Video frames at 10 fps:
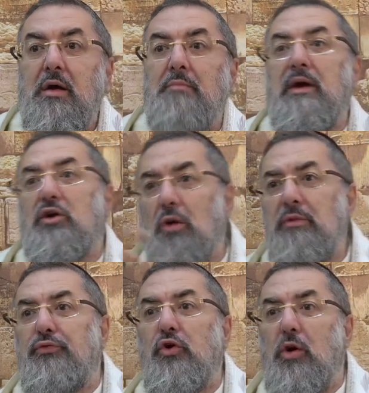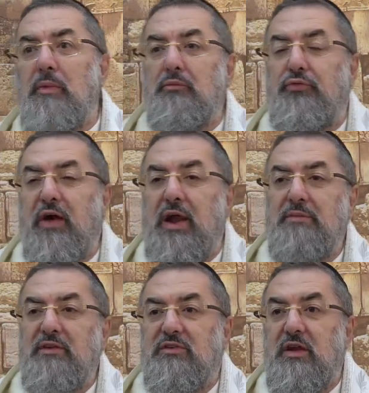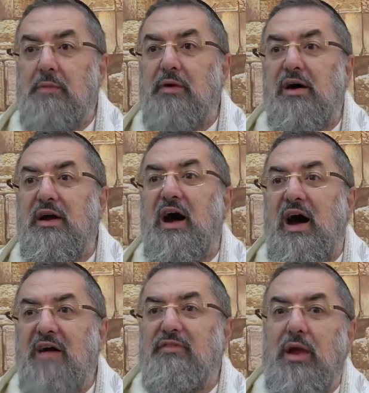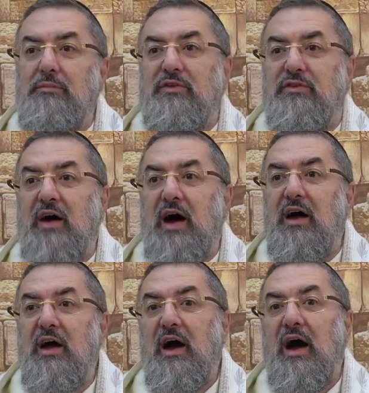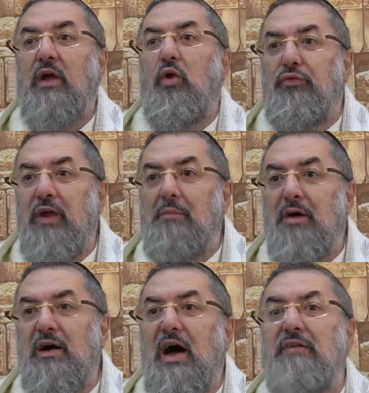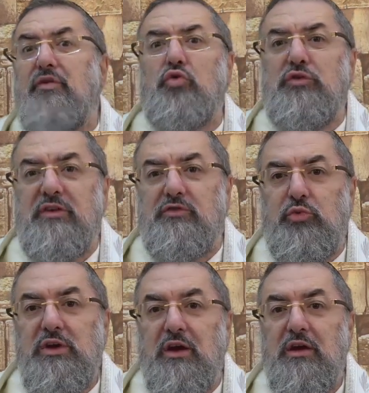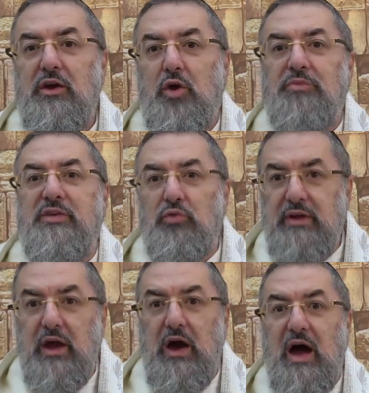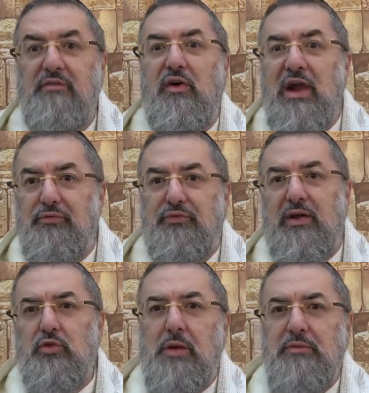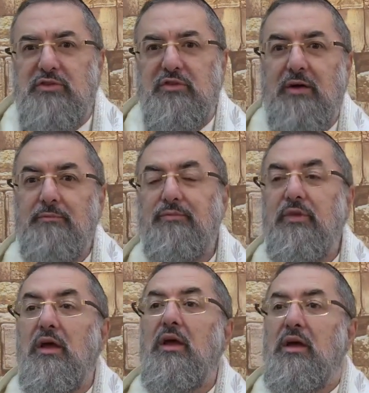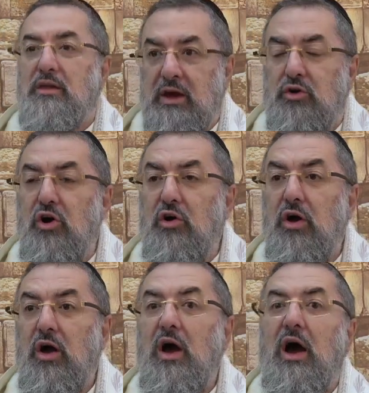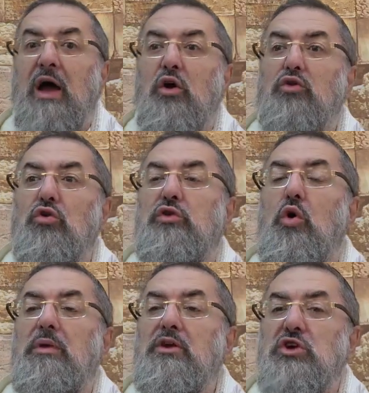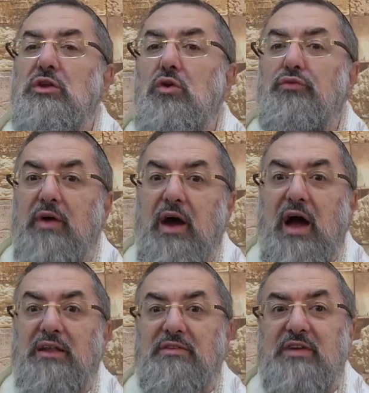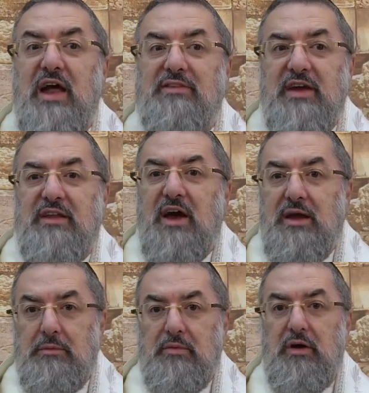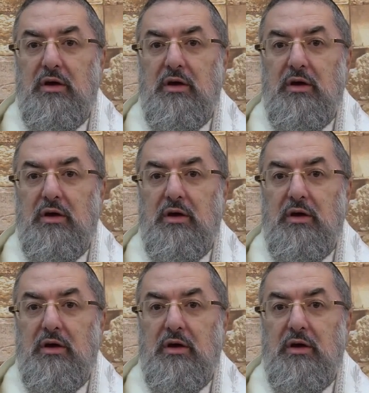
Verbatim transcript: Mais comme il faut quand même faire la, la bracha avant la mitzvah, alors on fait la bracha avant de s'essuyer. Comme ça, on est avant la fin de la mitzvah. D'accord Alors donc tu es obligé de faire al netilat yadaim.